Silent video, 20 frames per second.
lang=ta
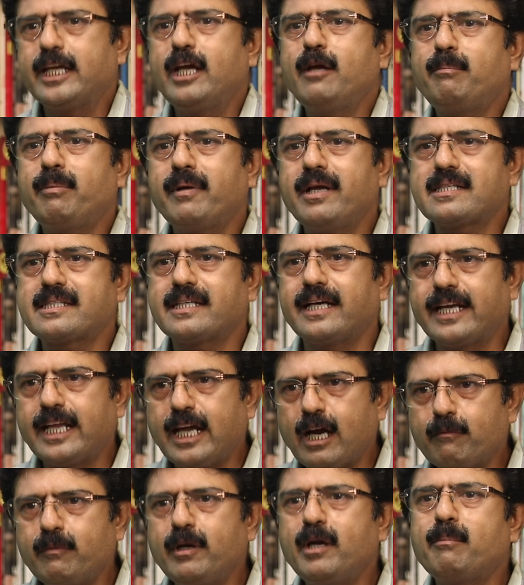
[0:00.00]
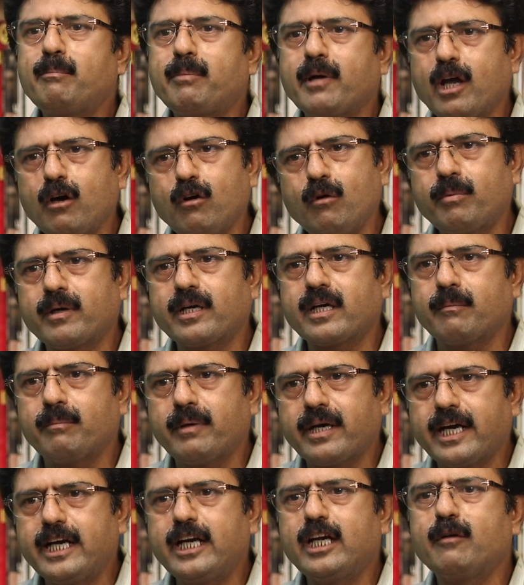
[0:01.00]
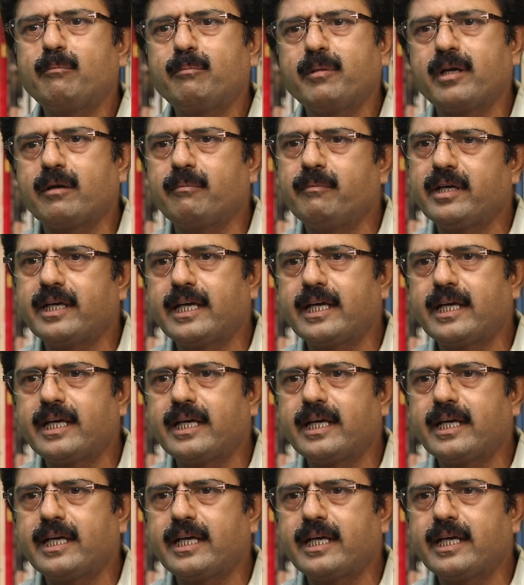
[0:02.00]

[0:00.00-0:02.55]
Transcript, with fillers: இபிஎஸ் அணி அப்படின்னு பிளவுபட்டப்போ ரெண்டு பேருமே